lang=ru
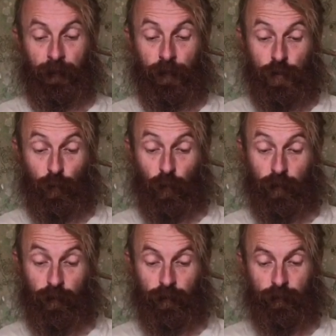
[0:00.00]

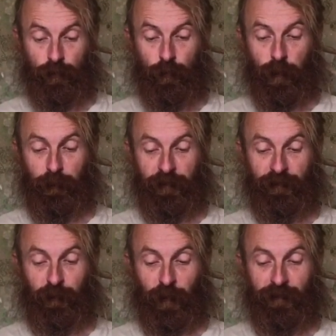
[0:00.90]
Что? С
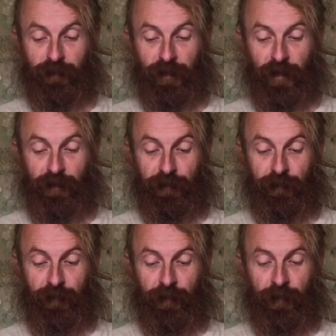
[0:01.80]
любопытством спросил Тарантьев.
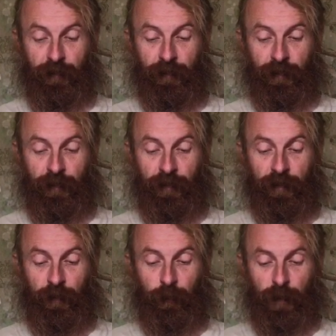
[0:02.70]

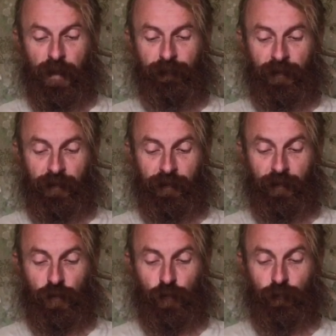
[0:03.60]
Правда ли,
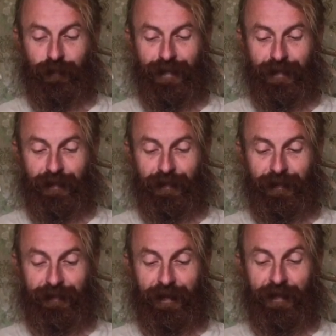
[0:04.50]
что вы
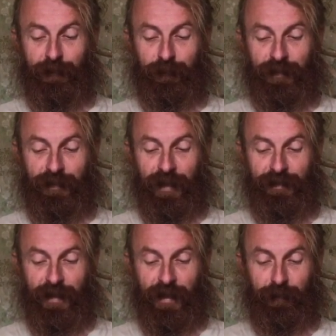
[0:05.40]
с каким-то
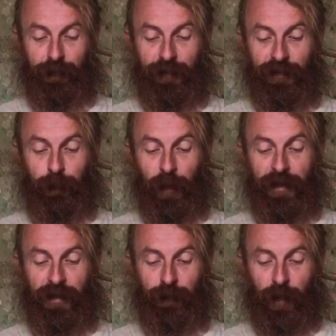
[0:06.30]
негодяем
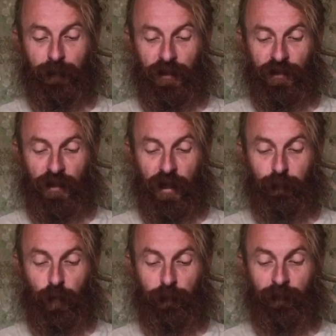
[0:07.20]
напоили помещика
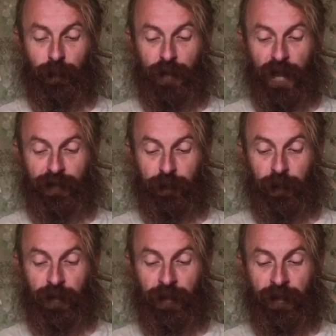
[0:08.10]
Обломова пьяным
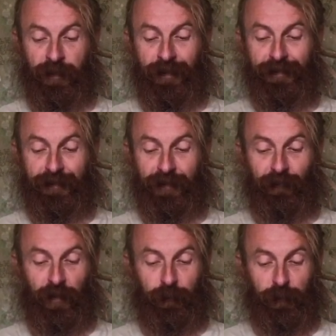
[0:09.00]
и
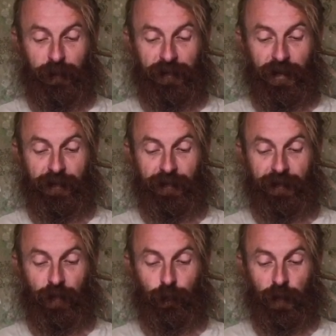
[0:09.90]
заставили подписать
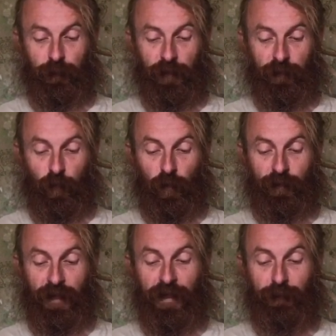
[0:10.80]
заемное письмо
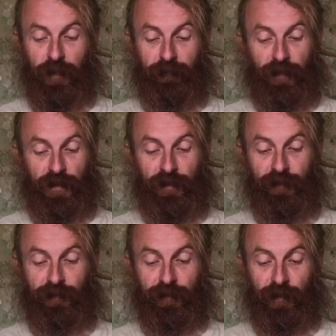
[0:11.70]
на имя вашей
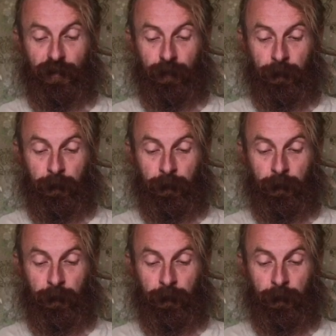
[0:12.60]
сестры?